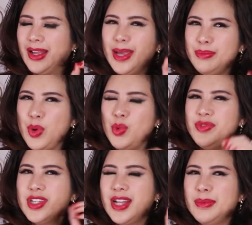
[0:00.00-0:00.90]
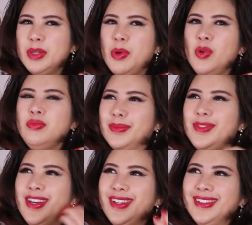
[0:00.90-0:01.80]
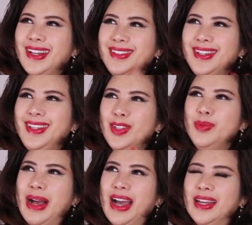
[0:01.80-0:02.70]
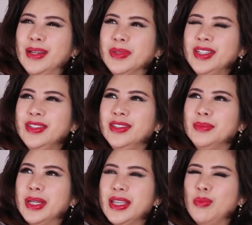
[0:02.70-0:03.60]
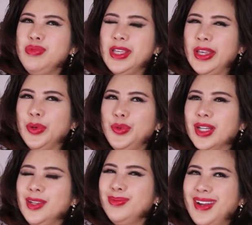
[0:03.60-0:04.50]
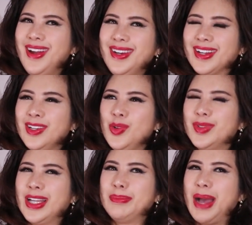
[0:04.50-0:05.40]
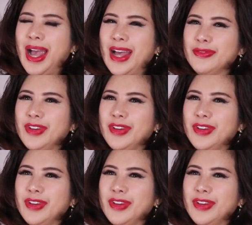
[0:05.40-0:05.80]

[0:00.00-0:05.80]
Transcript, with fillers: 24 trên 24 với cái tánh khí của bà là cái người mà nhõng nhẽo thì lúc đó là cái lúc là bà